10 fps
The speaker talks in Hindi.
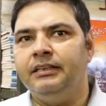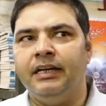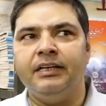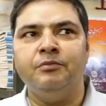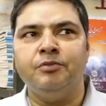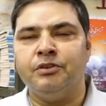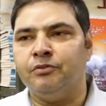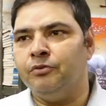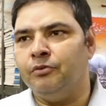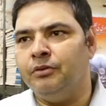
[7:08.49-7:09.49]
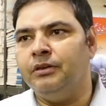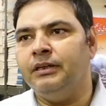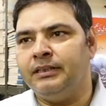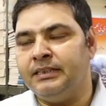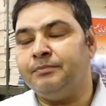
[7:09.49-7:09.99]
ताकि इन पुस्तकों
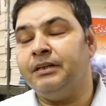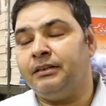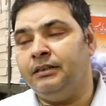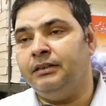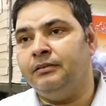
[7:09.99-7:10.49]
की जब तक